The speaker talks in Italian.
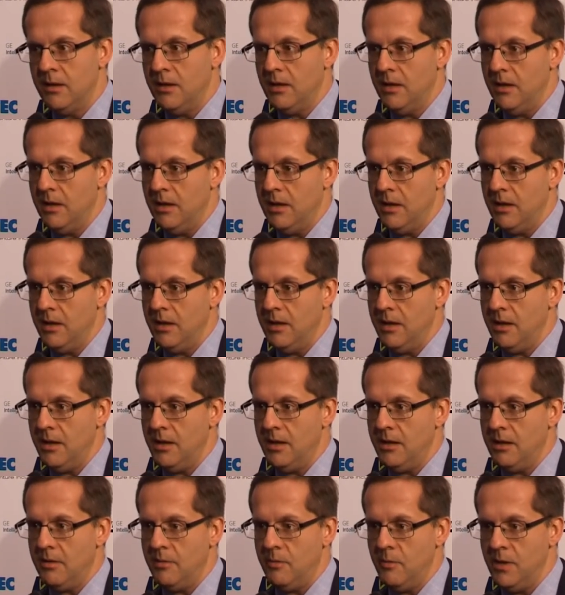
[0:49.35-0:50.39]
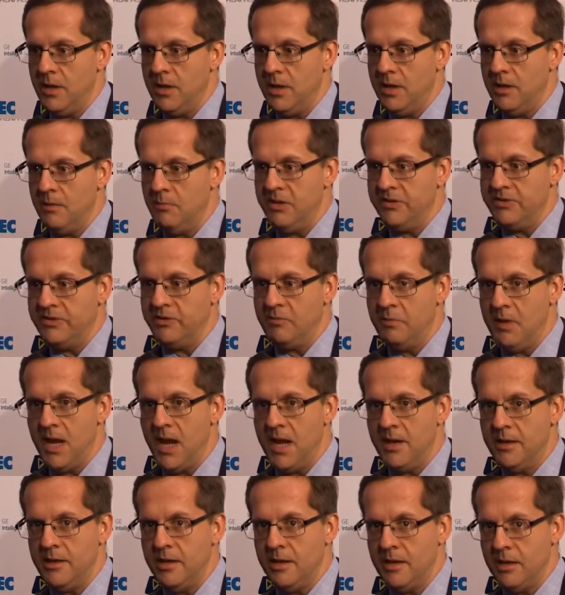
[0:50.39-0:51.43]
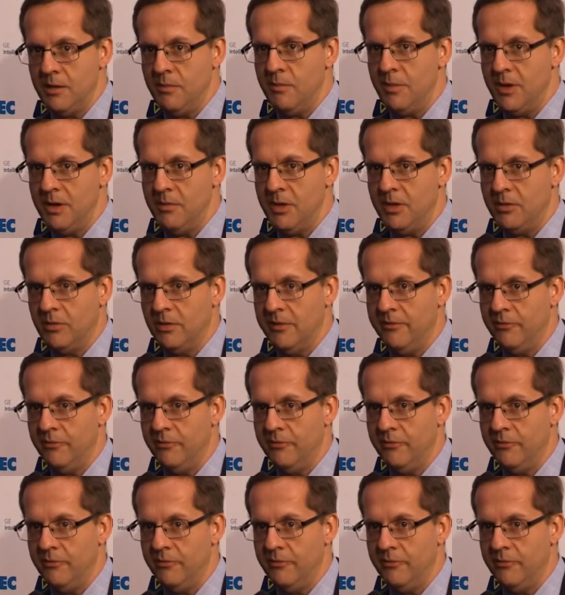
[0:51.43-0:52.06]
eh, quindi business planning e reperimento